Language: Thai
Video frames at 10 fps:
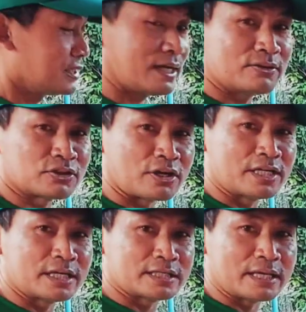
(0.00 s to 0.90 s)
เอาตอน
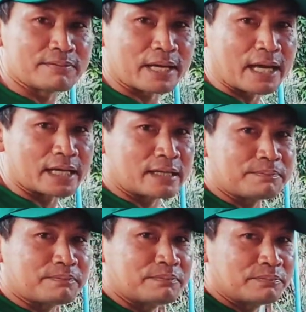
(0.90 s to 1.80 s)
นี้ก็เตรียมการครับ
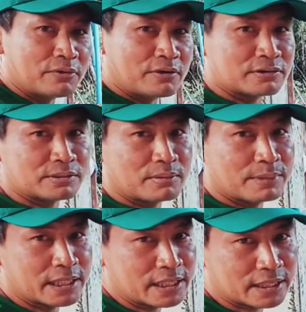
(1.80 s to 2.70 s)
พอถึงว่า
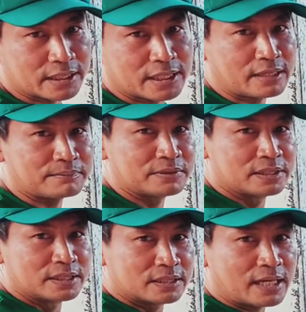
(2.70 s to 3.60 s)
เบิ้งอีกนะครับ
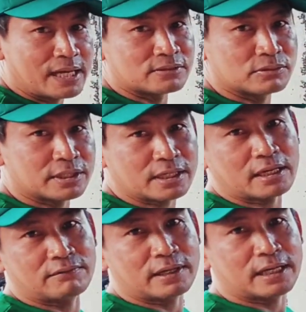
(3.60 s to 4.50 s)
ท้ายสุดนะค
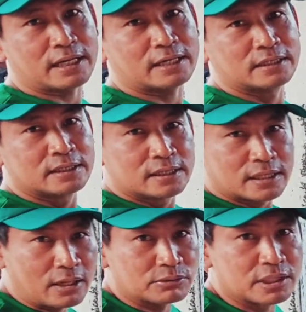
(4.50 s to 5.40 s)
รับว่า
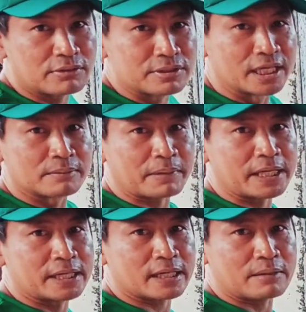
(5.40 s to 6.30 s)
เข่าเที่ยวหนึ่งไป
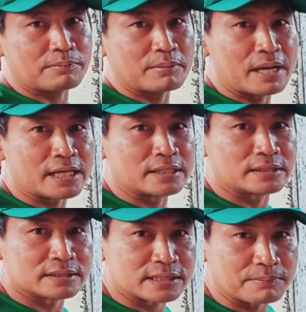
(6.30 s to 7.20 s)
นะครับ ประมาณ
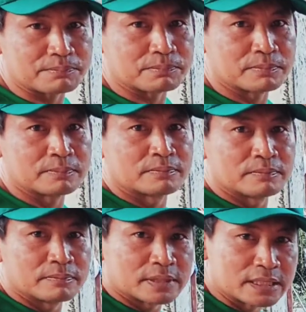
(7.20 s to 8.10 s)
สิบ
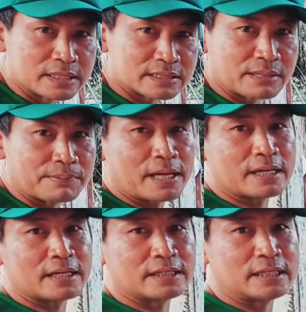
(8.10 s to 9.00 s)
ถึงสิบห้า
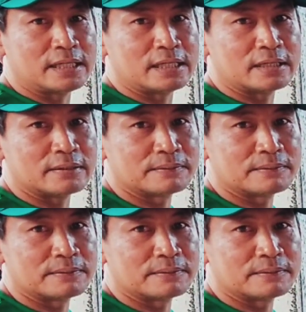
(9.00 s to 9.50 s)
นาทีนี่